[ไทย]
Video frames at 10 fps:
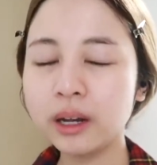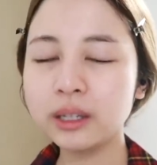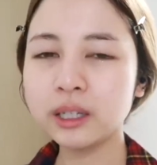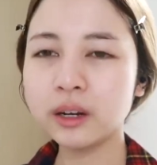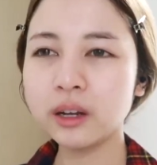ยแล้
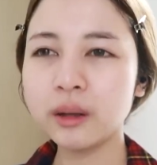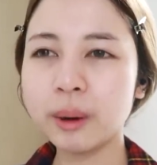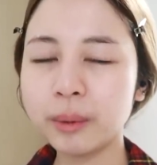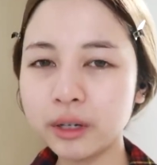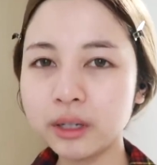วจริงก็เลย
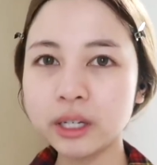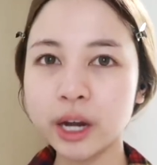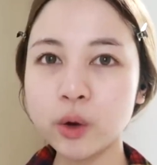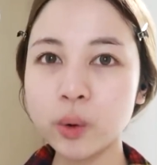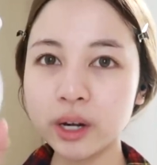แบบ
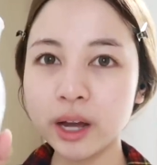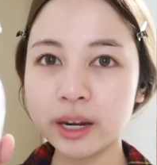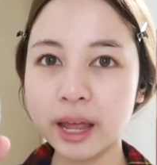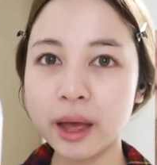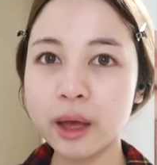ใช้โทนเนอร์
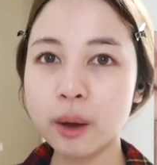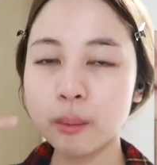อันเนี้ย